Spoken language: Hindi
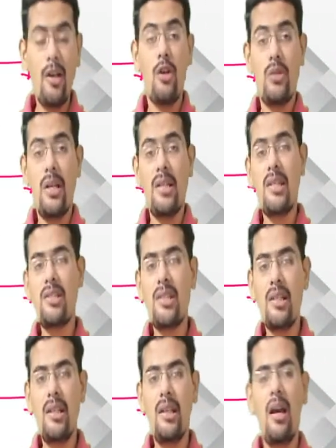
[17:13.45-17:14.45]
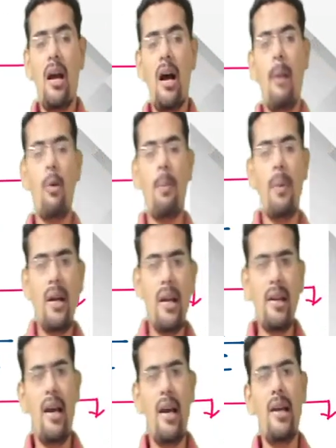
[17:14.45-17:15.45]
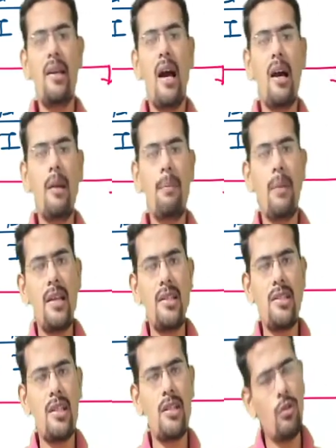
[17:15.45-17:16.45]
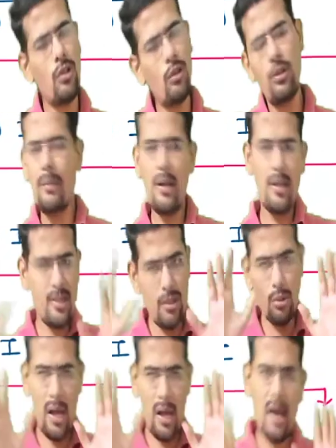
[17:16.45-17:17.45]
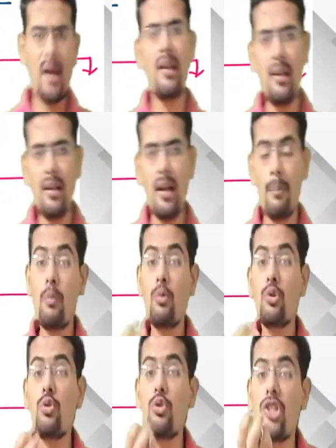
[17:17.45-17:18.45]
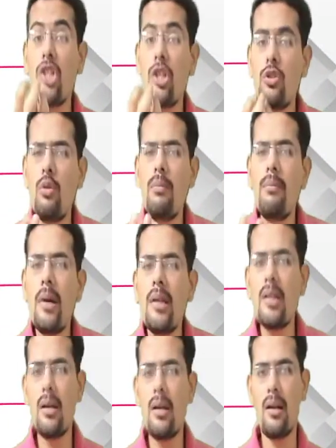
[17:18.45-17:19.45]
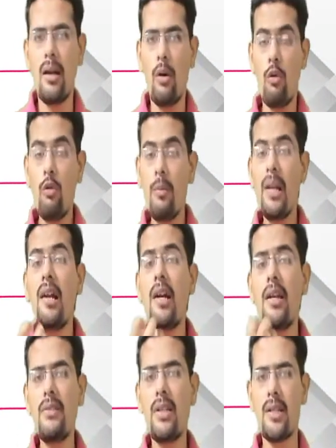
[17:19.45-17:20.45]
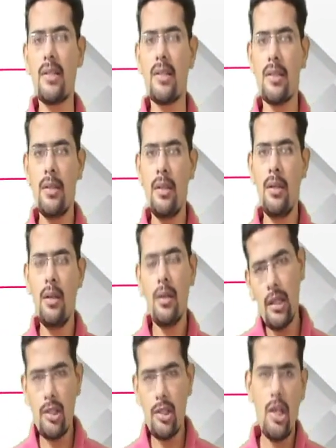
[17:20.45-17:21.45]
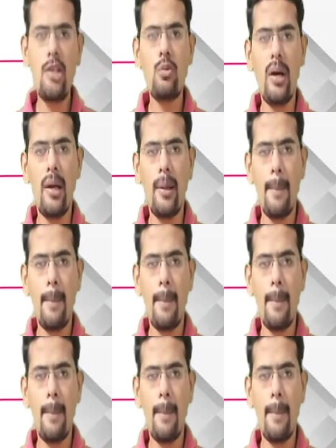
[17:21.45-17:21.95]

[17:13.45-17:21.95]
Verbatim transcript: सो एसेंशियली हमको पढ़ना क्या है कि अगर प्राइस चेंज होती है तो डिमांड चेंज होती है अग्री ना पर मुझे उस चेंज को मेजर करना है और वो भी रिलेटिव तरीके से कि यार चेंज हुआ है